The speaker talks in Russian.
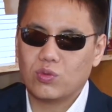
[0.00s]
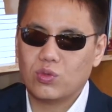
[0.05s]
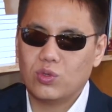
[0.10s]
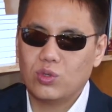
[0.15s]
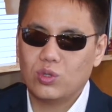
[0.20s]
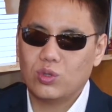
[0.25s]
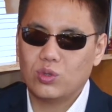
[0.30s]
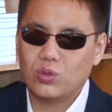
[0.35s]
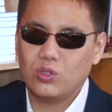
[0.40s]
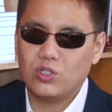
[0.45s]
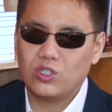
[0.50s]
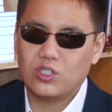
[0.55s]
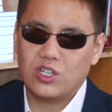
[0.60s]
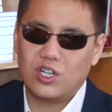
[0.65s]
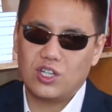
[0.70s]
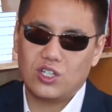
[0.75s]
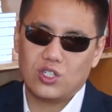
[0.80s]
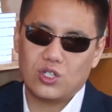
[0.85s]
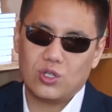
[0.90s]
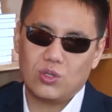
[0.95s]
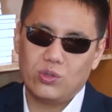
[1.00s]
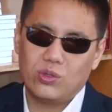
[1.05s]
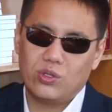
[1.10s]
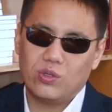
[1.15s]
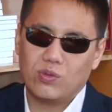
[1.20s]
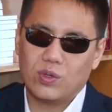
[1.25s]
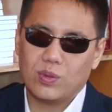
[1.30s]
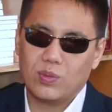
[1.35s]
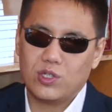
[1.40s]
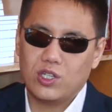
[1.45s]
До этого незрячие люди
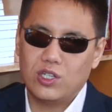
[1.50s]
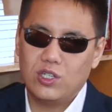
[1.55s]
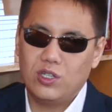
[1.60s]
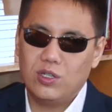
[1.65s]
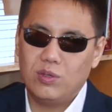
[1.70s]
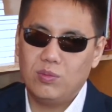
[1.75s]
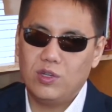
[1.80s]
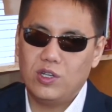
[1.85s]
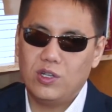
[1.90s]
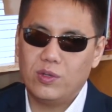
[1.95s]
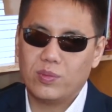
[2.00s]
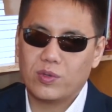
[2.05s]
вообще не имели